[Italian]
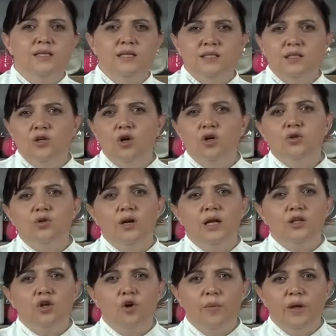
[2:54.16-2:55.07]
Esiste inoltre
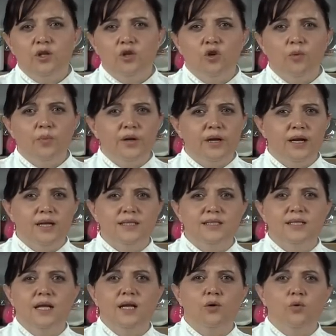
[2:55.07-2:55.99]
un altro metodo per
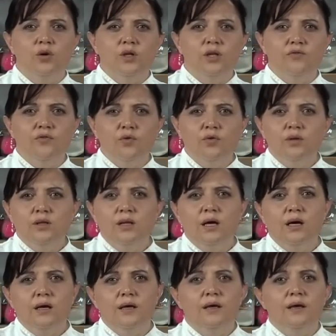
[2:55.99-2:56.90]
realizzare i culli di
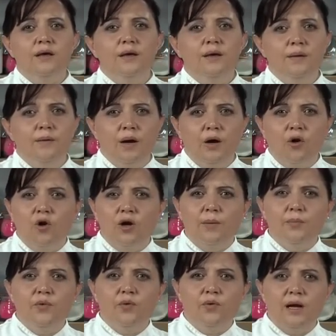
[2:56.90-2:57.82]
frutta, ehm,
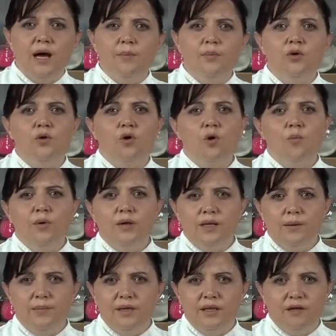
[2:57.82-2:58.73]
ancora più rapido,
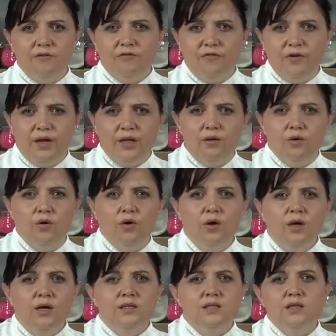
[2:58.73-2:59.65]
completamente a freddo.
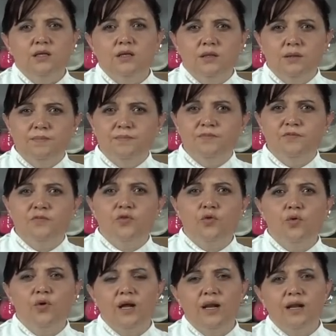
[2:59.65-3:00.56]
Si
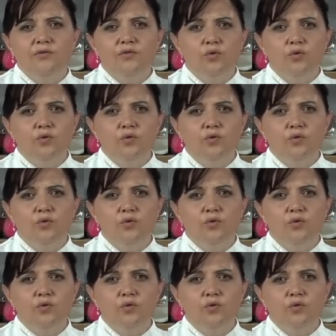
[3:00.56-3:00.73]
frulla la